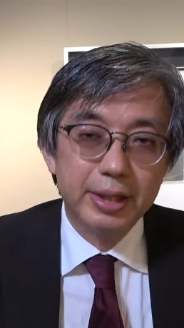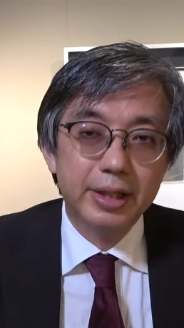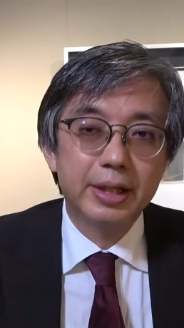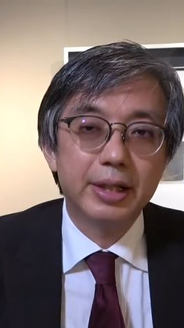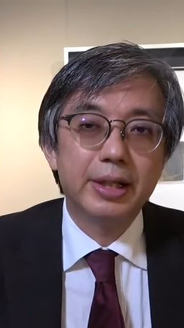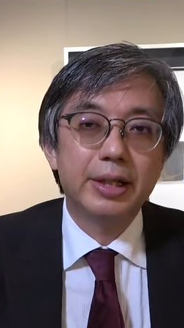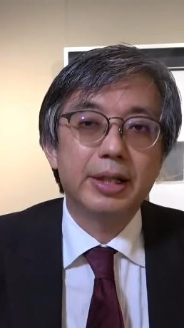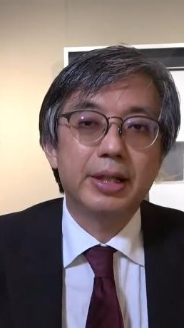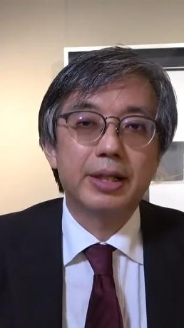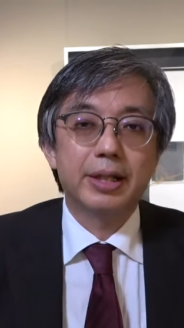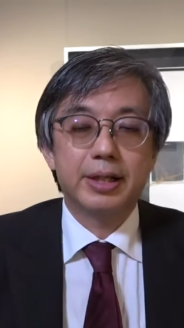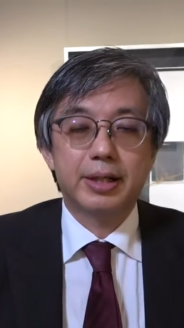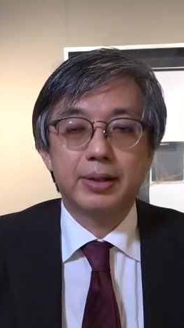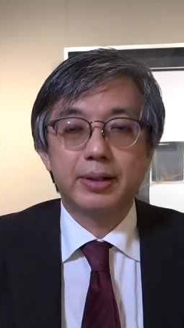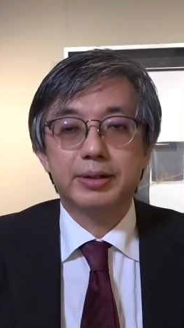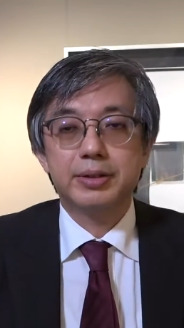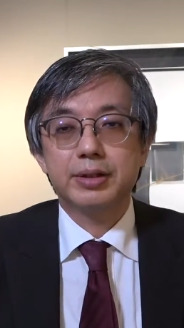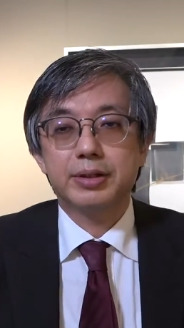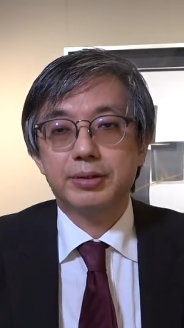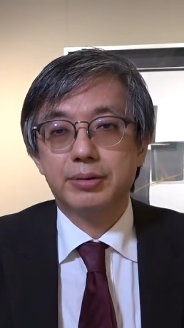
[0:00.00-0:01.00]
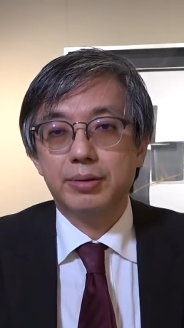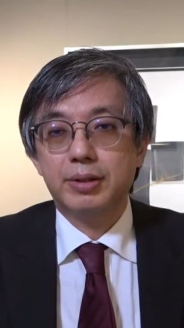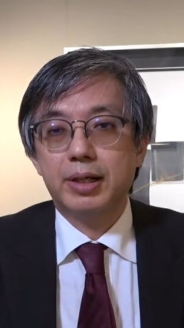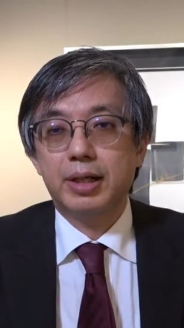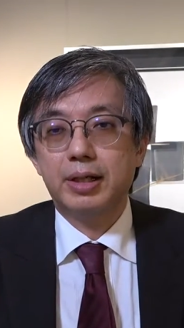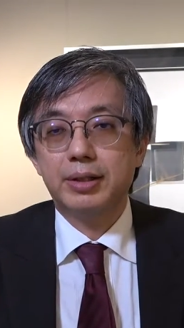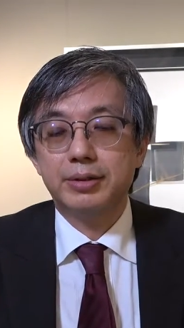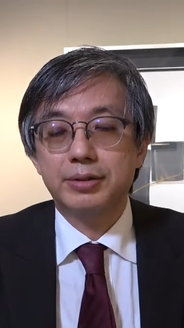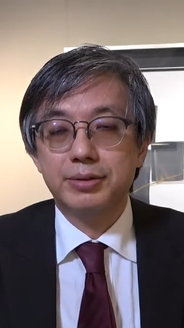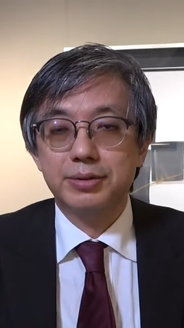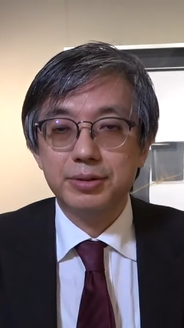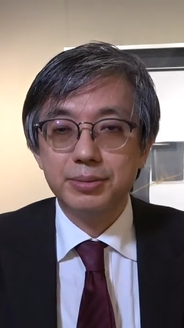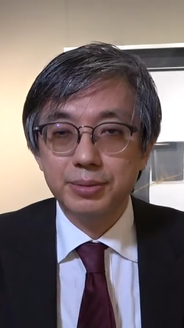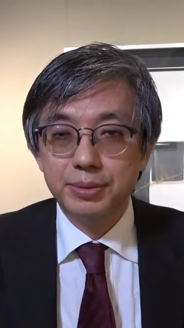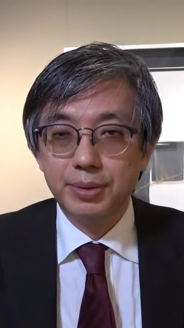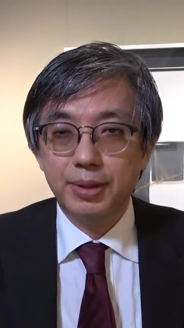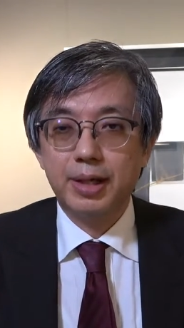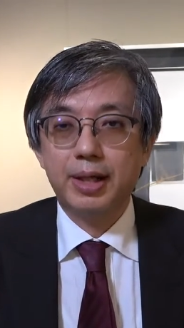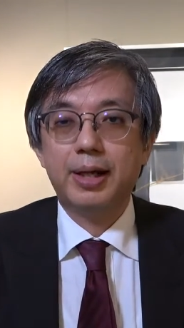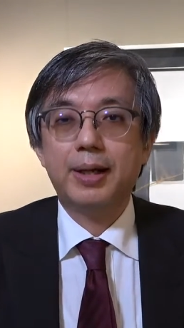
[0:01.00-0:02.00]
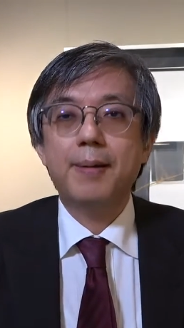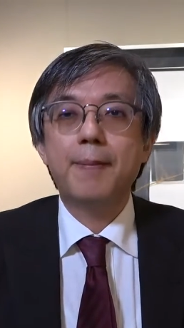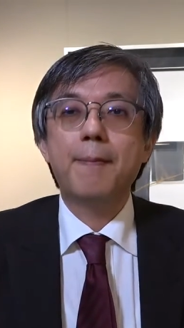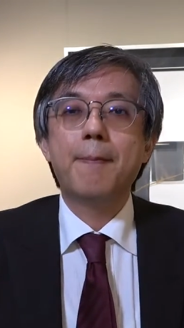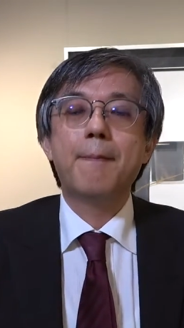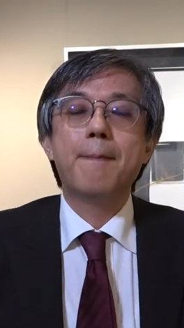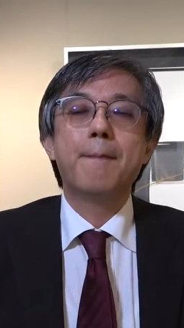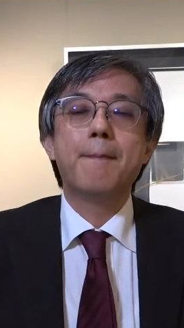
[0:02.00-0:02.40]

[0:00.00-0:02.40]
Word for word: えー、川崎とか鶴見とか